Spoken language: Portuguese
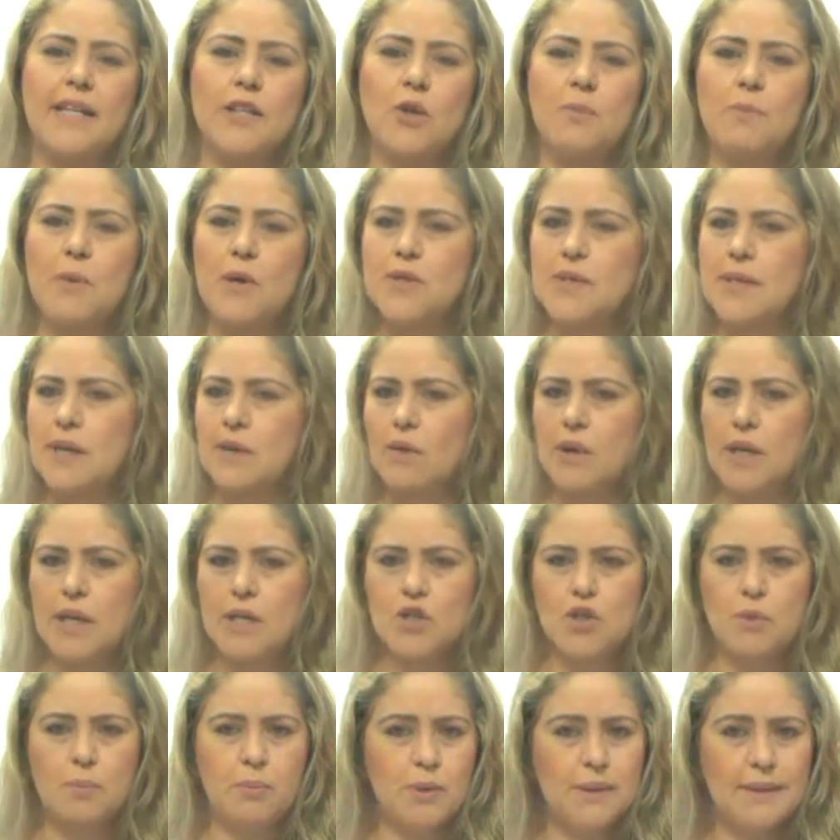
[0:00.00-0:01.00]
então posso usar
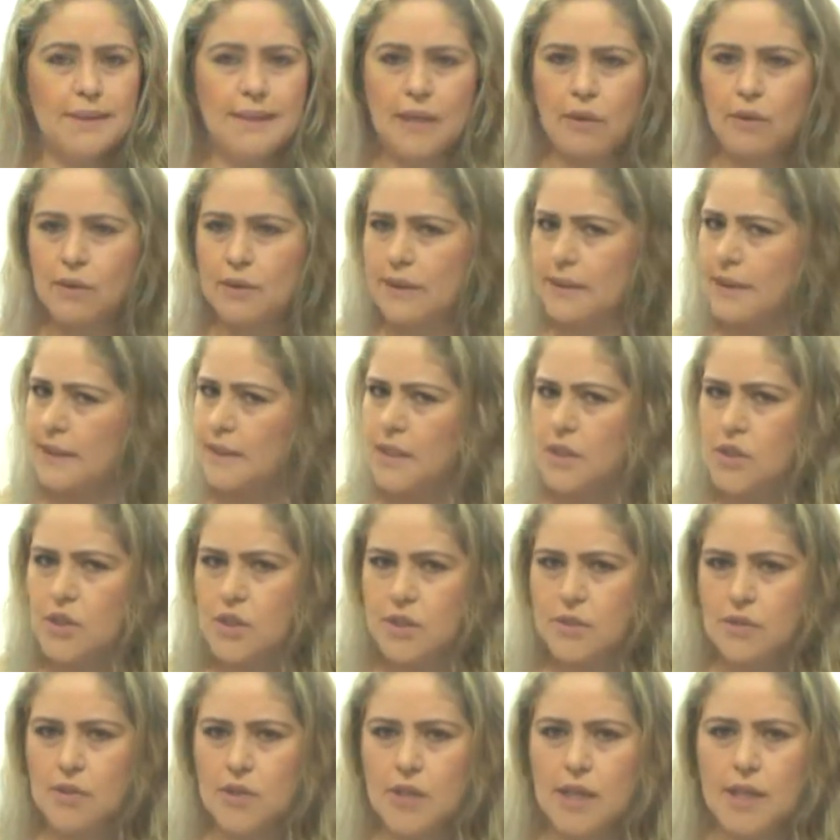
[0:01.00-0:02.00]
qualquer shampoo. Não, não é nada
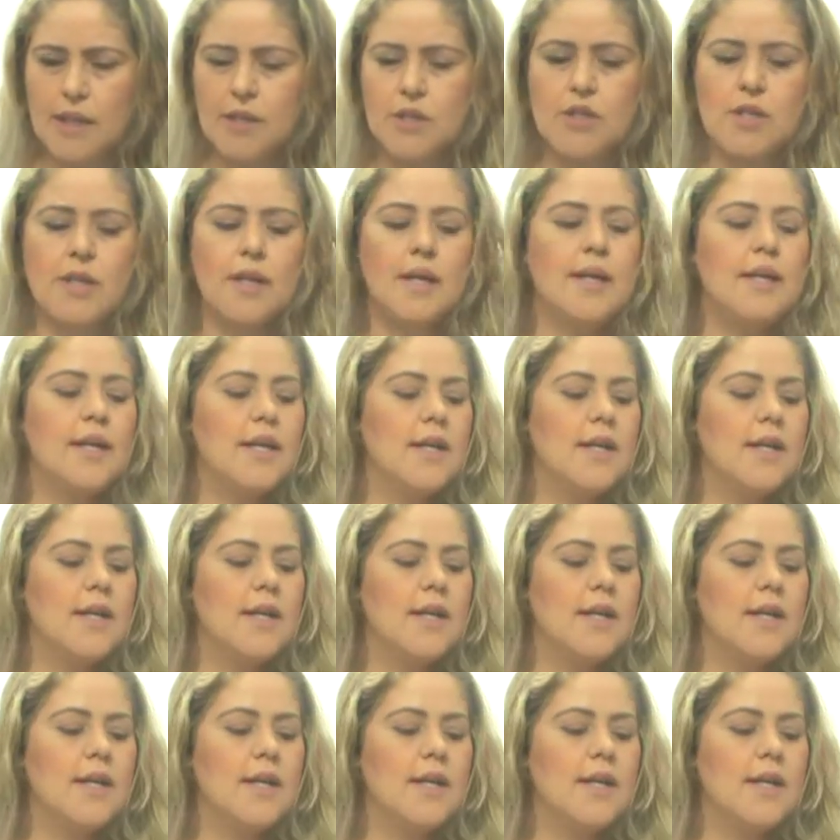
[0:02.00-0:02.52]
disso, gente.